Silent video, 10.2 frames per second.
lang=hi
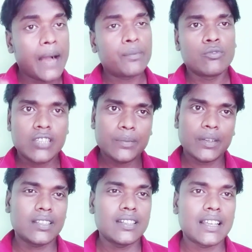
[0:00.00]
आप उसी
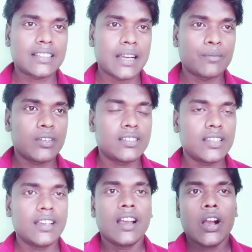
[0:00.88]
पर दिन रात काम
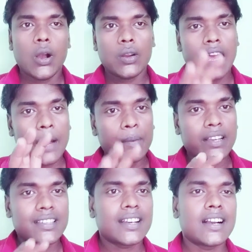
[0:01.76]
कीजिए और आप
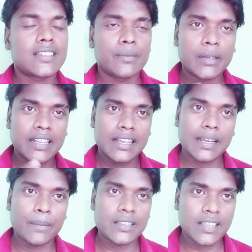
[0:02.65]
अच्छा खासा महीने
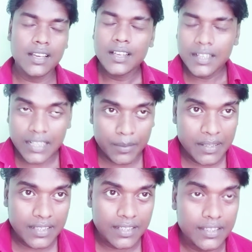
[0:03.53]
का पैसा
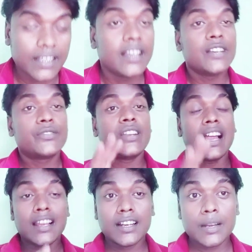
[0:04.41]
कमा सकते हैं
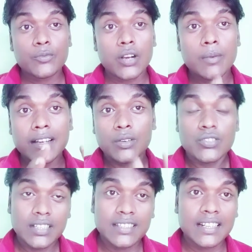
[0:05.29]
फिलहाल अगर आपको हमारे
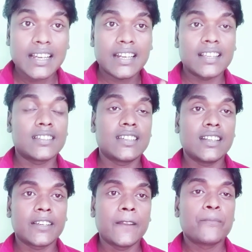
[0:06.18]
ओर से जानकारी अच्छी
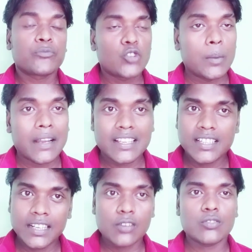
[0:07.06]
लगी तो हमारे
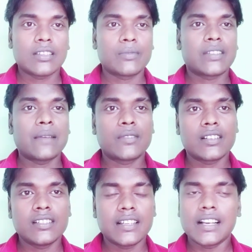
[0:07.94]
चैनल को सब्सक्राइब
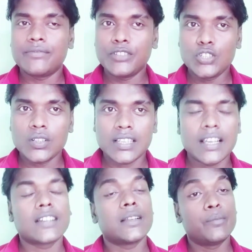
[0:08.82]
कर दीजिएगा वीडियो अच्छा
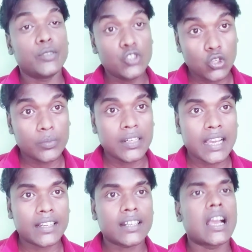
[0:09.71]
लगा तो वीडियो को भी
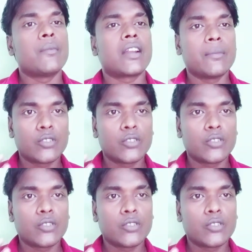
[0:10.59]
लाइक करके हमारा